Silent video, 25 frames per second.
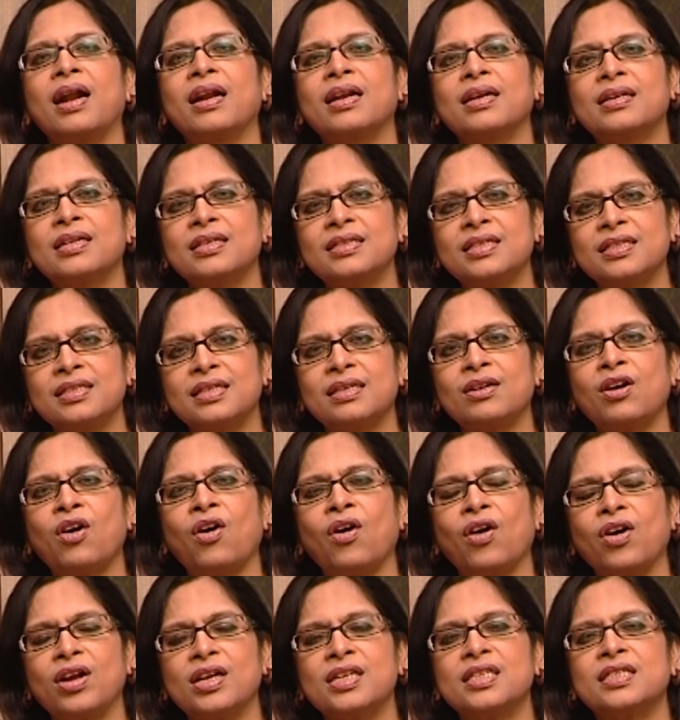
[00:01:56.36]
আরেকটা যেটা
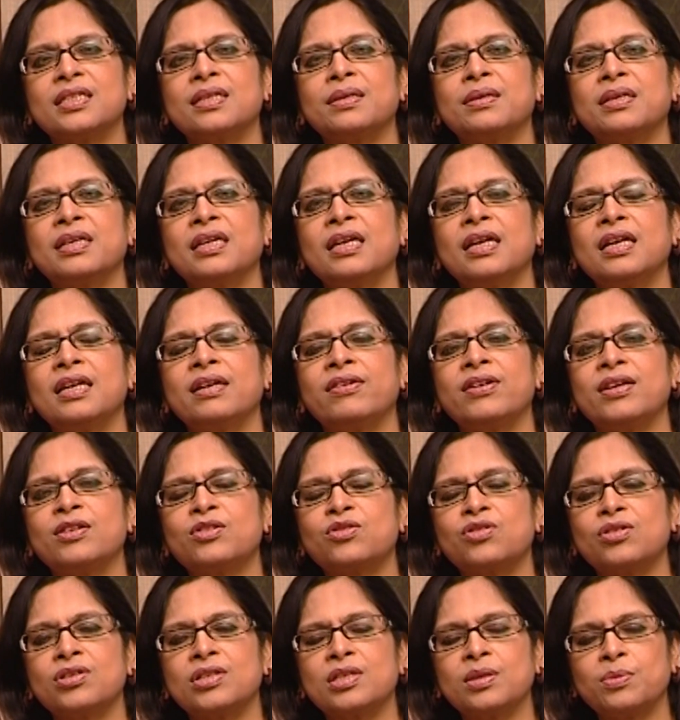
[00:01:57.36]
হয় যে
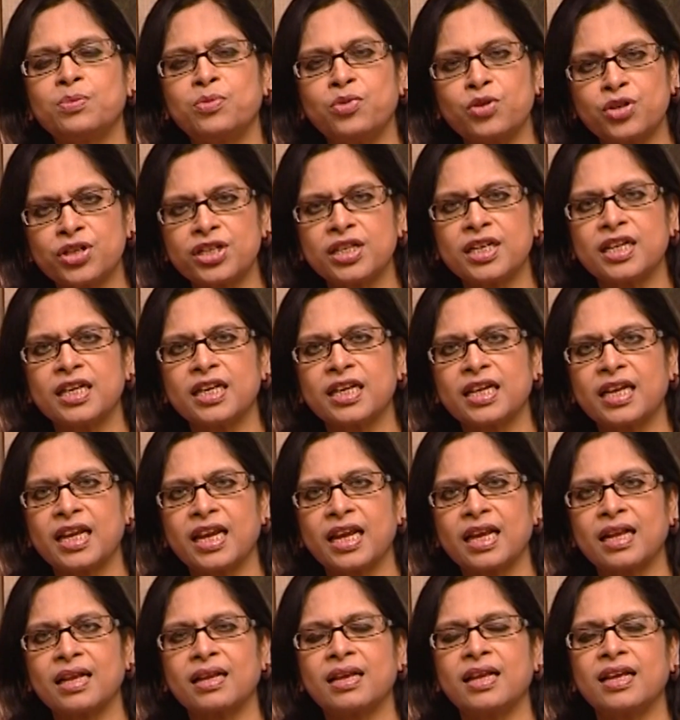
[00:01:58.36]
রেস্টুরেন্টে বসে
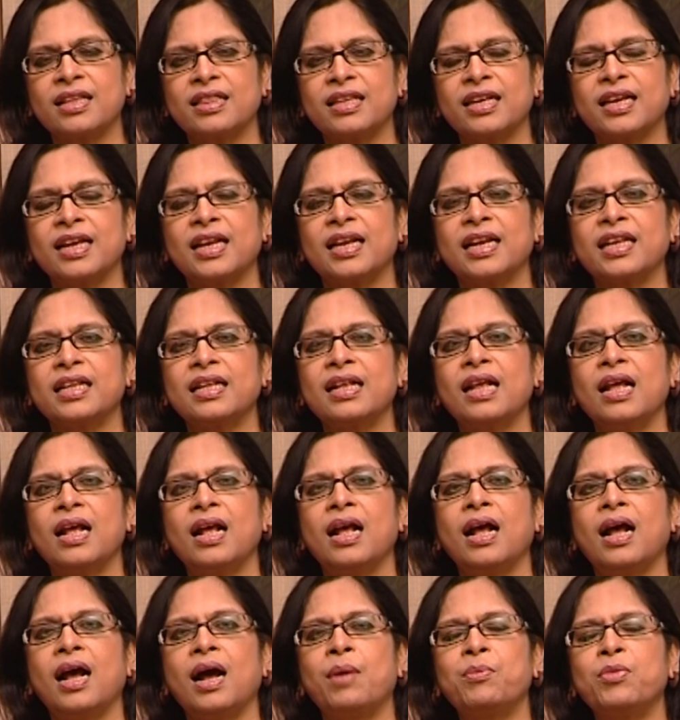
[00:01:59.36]
খেতে গেলে
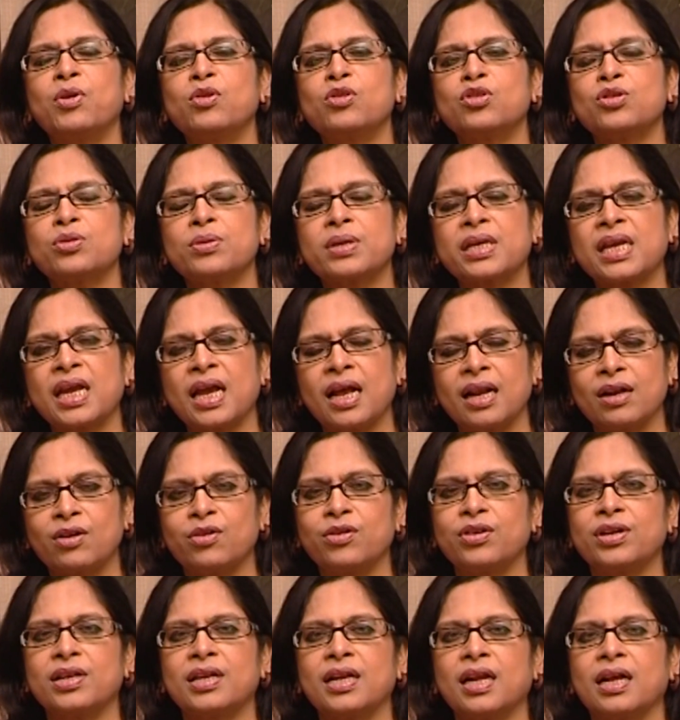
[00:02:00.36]
আমরা অনেক সময় খেয়াল
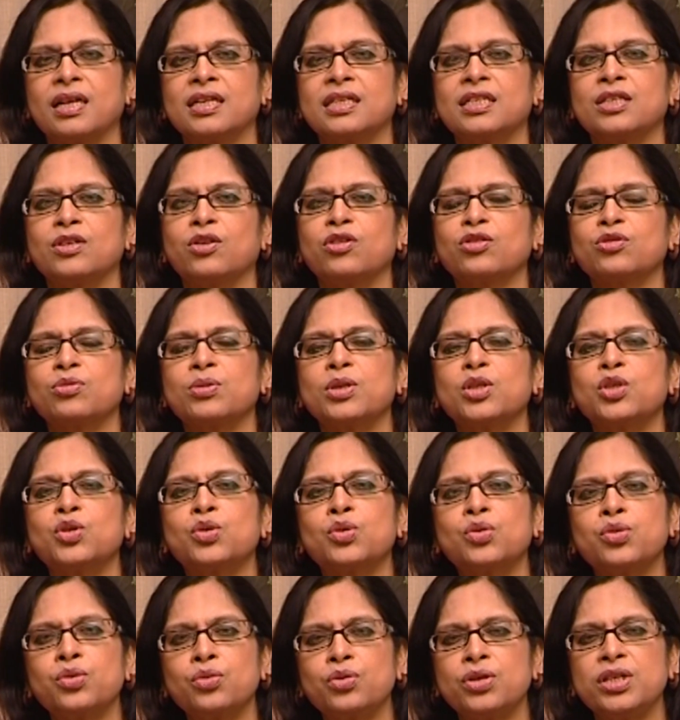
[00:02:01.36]
করি না যে অনেক সময়
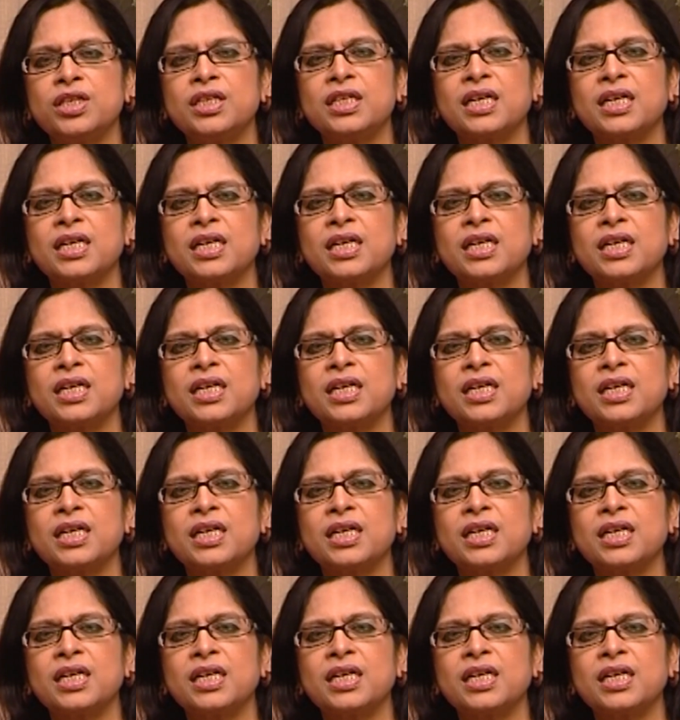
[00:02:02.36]
ছুরি